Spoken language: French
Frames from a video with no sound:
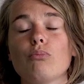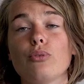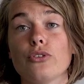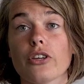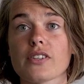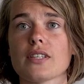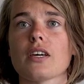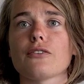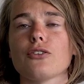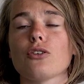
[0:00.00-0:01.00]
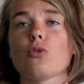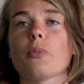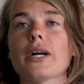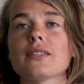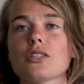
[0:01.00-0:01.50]
Plusieurs intervenants
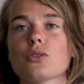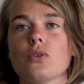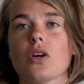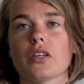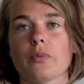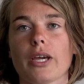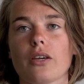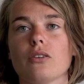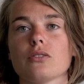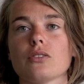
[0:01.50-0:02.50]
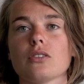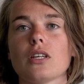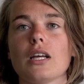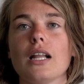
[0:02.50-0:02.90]
nous partageront leur expérience.